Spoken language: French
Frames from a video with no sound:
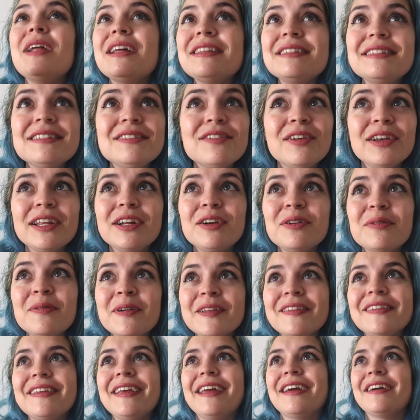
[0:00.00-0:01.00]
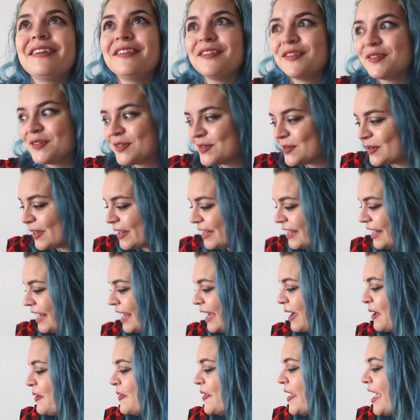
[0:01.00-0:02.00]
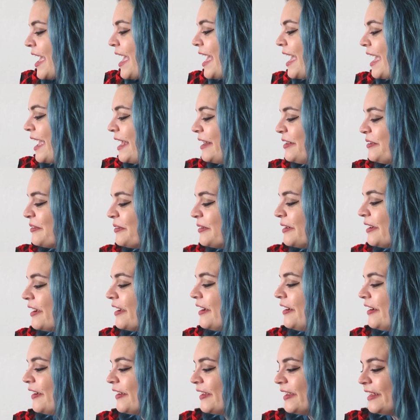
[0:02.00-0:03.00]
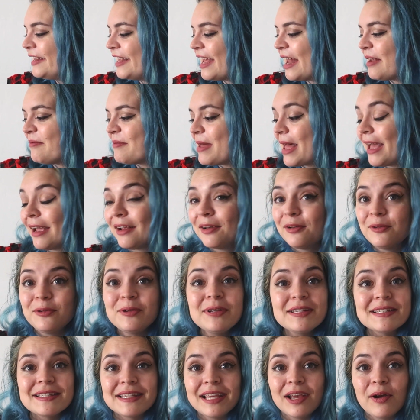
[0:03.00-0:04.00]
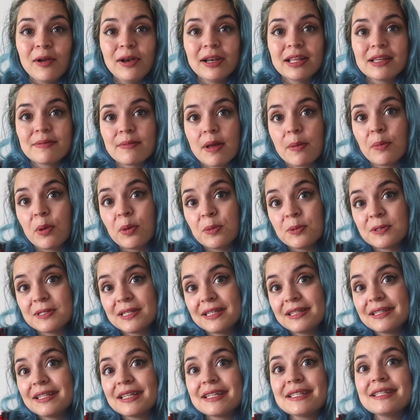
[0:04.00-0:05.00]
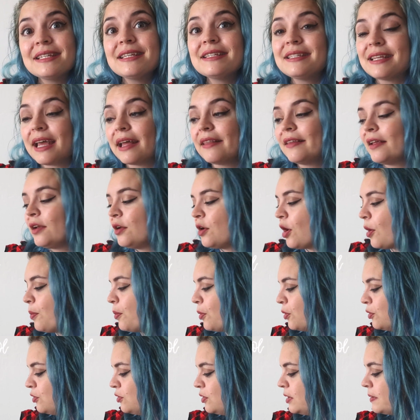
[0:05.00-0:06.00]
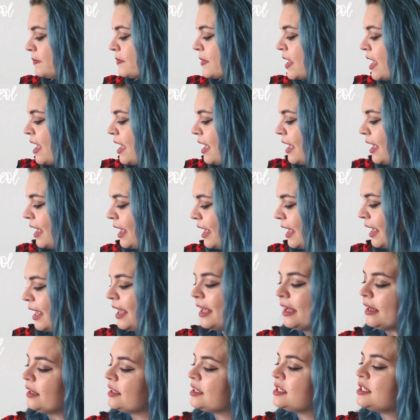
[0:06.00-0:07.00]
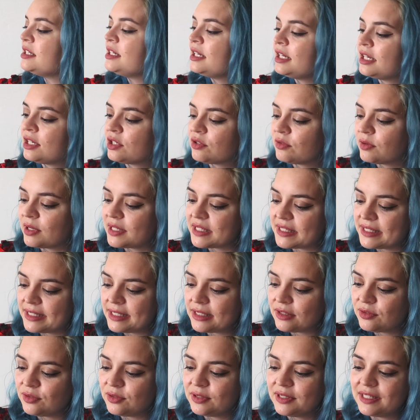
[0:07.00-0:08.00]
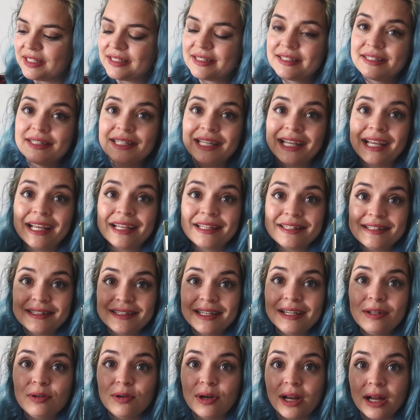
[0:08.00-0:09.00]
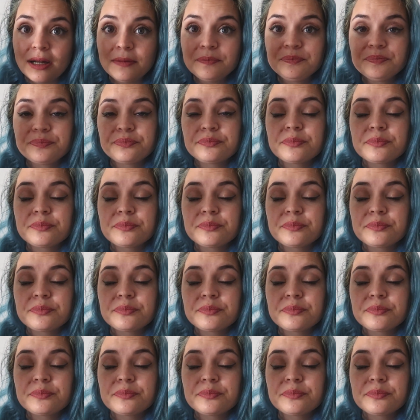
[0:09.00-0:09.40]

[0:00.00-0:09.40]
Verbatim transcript: me l'a dit dans les commentaires, que ce soit clair. Et donc euh, il y a la marque Luxeol qui m'a proposé de tester certains de leurs produits et j'ai choisi de tester ces deux-là.